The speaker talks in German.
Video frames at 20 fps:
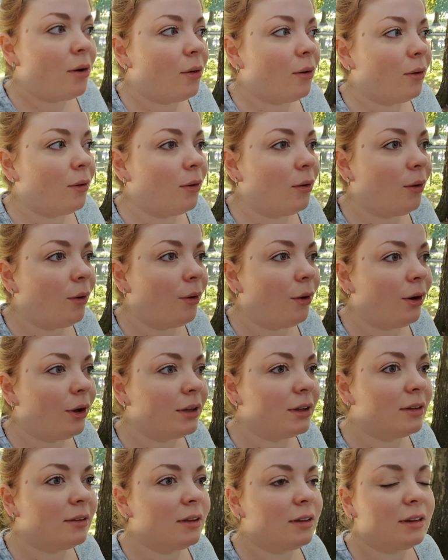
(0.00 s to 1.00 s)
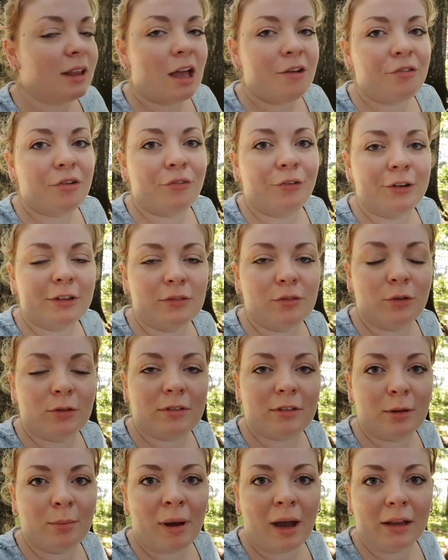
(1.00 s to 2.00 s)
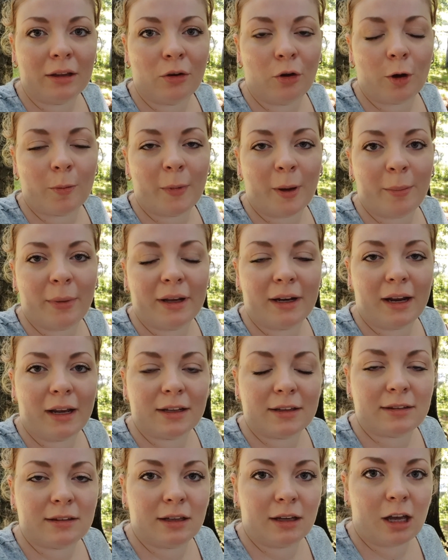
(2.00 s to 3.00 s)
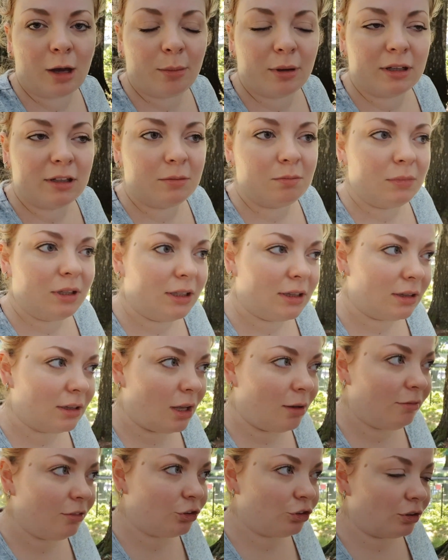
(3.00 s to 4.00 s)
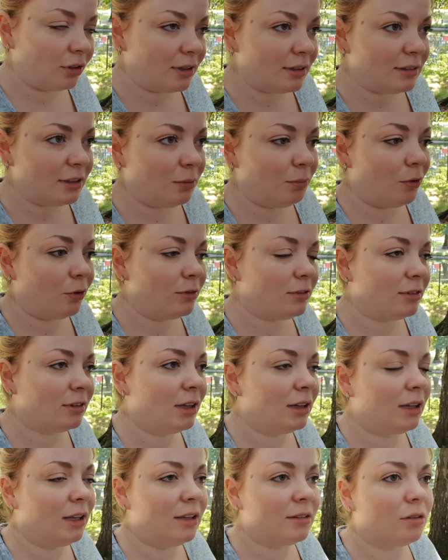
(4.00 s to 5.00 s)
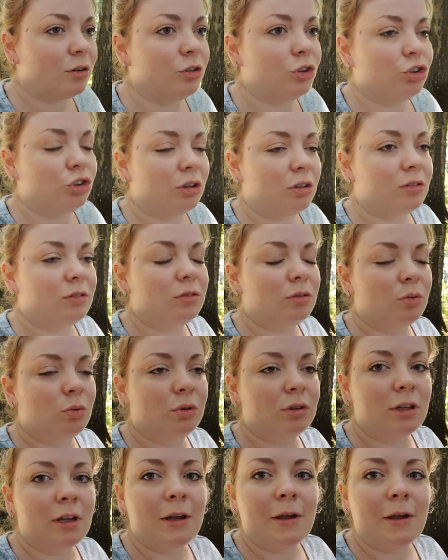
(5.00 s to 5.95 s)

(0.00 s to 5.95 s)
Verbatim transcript: Und dafür wollten wir uns die mal angucken. Beim ADAC kann man die mieten, haben wir schon gesehen. Bei uns in der Nähe ist auch eine Station.